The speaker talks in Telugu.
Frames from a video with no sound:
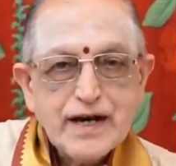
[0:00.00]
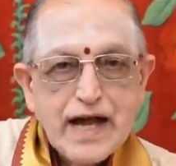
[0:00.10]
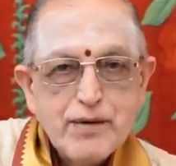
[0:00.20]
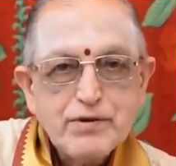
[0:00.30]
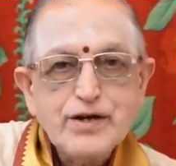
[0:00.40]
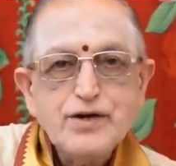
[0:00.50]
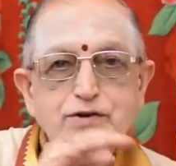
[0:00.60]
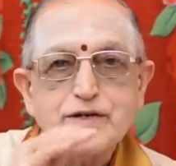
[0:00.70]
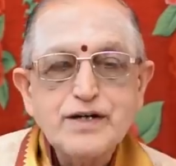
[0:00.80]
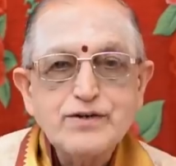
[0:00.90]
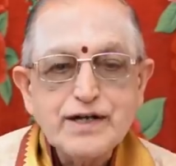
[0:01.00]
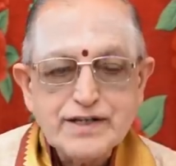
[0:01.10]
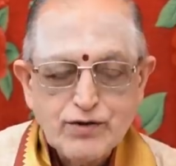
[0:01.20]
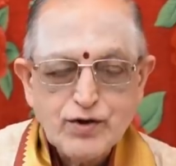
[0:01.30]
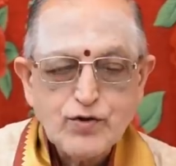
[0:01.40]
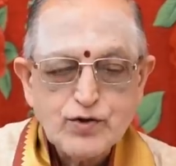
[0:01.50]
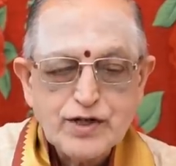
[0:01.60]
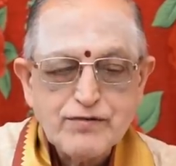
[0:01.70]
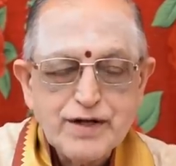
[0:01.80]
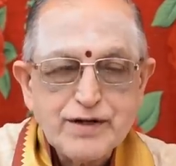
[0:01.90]
లాభంలో ఉన్నాడు అంటే ఒక
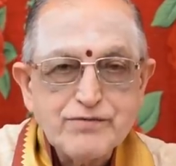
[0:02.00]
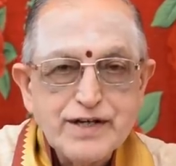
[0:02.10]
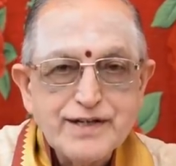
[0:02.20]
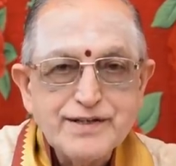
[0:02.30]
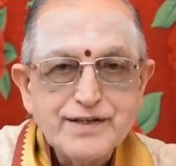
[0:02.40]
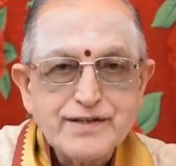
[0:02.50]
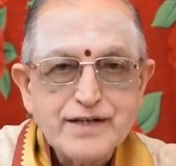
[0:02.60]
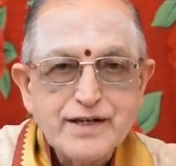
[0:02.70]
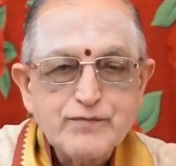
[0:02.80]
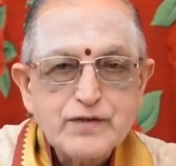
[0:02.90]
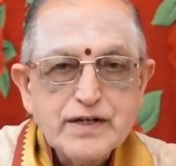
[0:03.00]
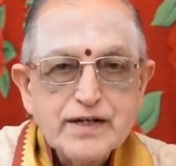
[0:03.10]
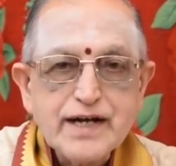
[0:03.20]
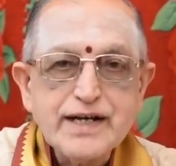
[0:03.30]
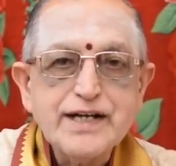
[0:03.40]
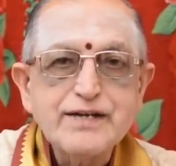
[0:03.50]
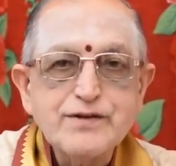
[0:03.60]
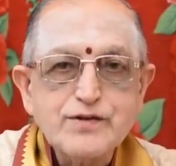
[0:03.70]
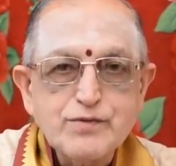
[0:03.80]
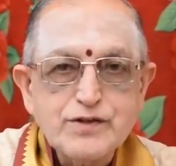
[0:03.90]
కొద్దిగా మనం వ్యయం చేస్తే ఎక్కడైనా
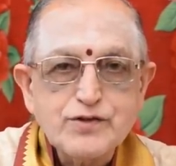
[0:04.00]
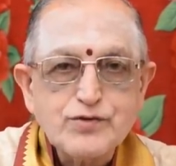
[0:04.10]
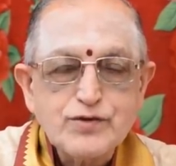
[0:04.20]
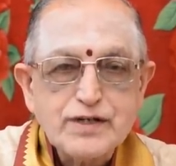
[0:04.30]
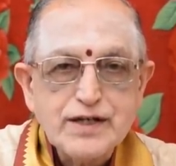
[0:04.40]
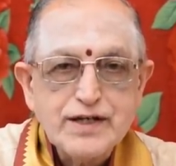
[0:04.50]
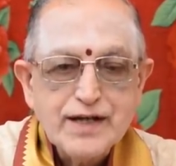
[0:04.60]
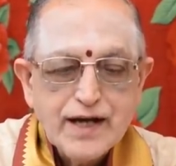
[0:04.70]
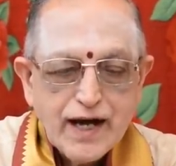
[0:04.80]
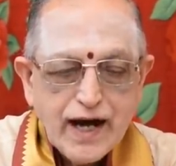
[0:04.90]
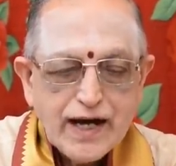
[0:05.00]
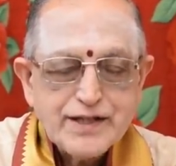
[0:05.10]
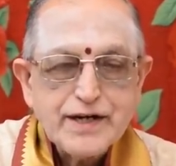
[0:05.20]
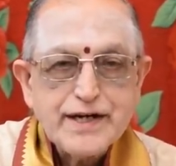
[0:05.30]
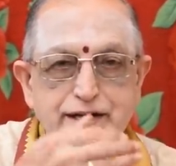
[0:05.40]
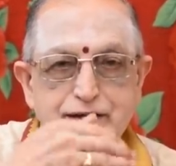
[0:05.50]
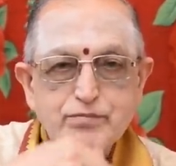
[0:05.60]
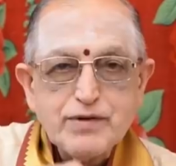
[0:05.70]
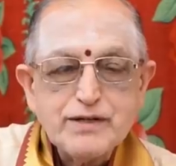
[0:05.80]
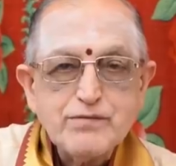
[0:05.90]
ఇన్వెస్ట్మెంట్ చేసుకుంటే అది
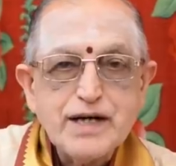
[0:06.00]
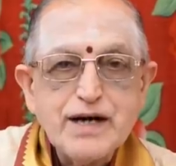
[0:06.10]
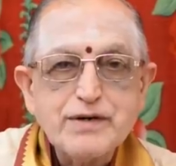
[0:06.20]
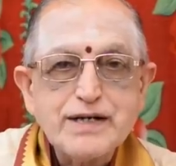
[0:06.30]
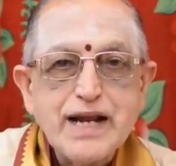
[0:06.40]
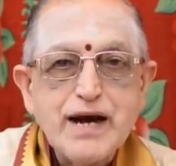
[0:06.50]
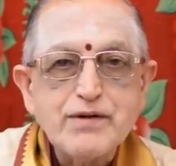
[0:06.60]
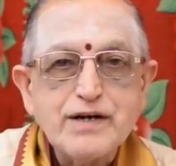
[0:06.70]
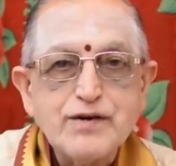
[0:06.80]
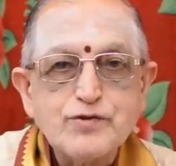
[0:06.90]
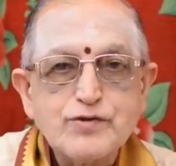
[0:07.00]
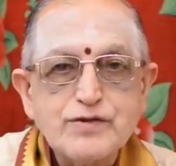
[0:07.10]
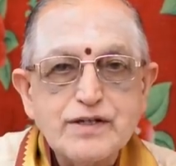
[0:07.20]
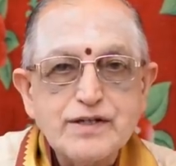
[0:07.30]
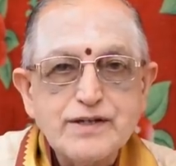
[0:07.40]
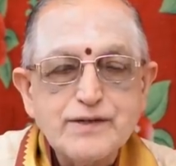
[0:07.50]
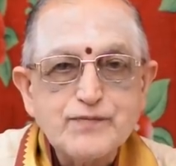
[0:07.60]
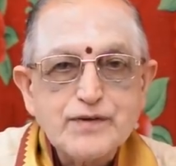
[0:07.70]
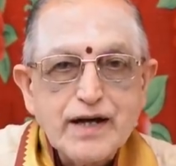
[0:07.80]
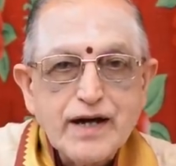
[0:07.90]
రెంటింపు అయ్యి మళ్ళీ మనకి లాభంగా వస్తుంది
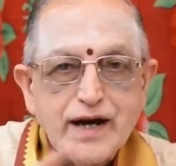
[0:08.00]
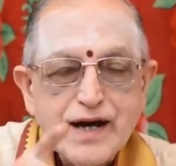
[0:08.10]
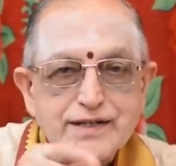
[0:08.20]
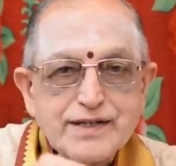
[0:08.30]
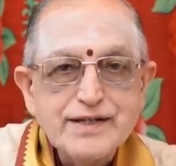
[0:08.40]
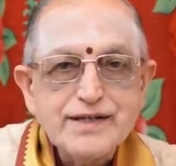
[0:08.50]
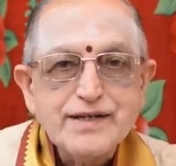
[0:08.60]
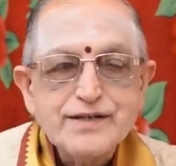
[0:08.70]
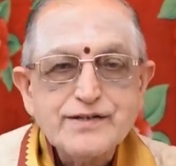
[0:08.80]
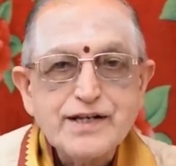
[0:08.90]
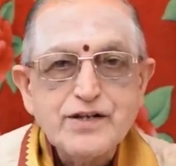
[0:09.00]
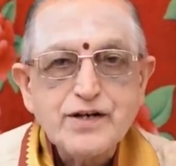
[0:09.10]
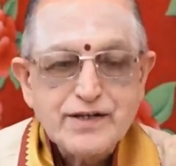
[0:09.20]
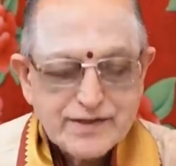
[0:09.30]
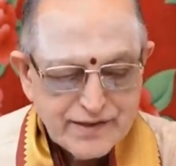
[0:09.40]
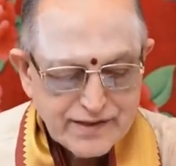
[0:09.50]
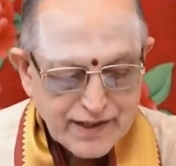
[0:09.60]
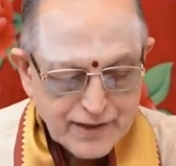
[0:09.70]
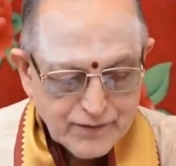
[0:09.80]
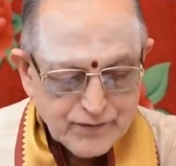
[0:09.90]
అది శని యొక్క
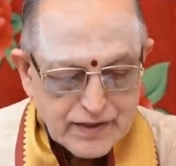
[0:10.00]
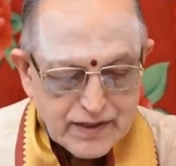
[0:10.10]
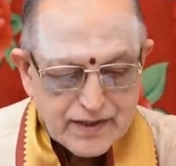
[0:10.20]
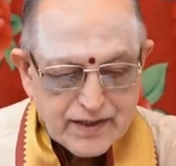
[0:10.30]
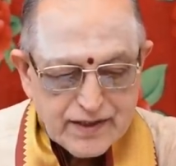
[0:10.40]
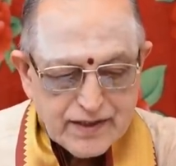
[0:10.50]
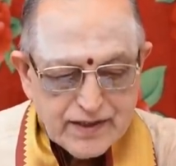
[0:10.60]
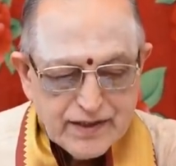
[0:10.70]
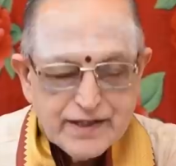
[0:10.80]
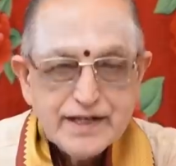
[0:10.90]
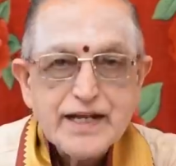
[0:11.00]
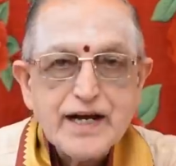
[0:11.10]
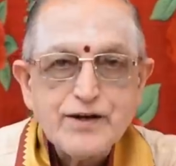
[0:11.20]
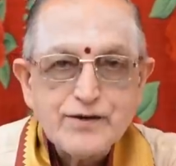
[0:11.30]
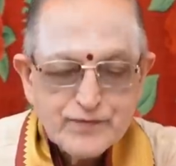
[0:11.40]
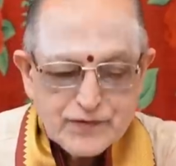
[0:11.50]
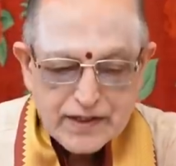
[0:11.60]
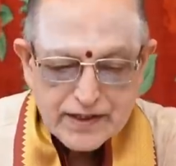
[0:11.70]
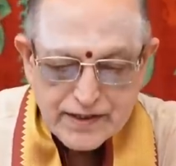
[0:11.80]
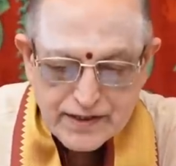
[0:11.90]
సంచారం ఈ నెలలో
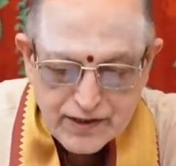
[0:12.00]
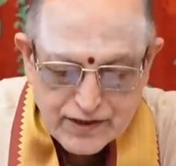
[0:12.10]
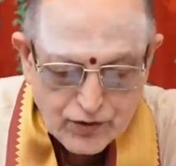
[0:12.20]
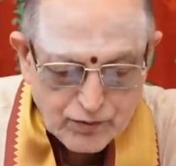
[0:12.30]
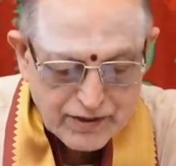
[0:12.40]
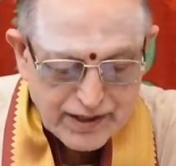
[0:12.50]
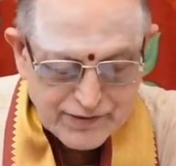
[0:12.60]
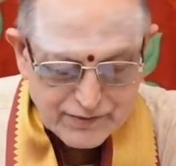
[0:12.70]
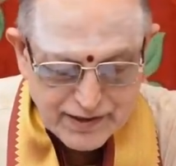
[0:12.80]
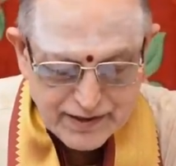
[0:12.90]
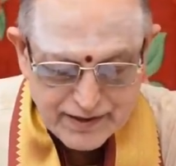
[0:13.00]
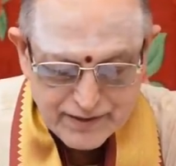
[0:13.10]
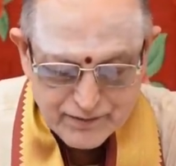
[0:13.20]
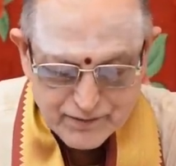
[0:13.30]
ఈ యొక్క కుంభరాశి వారికి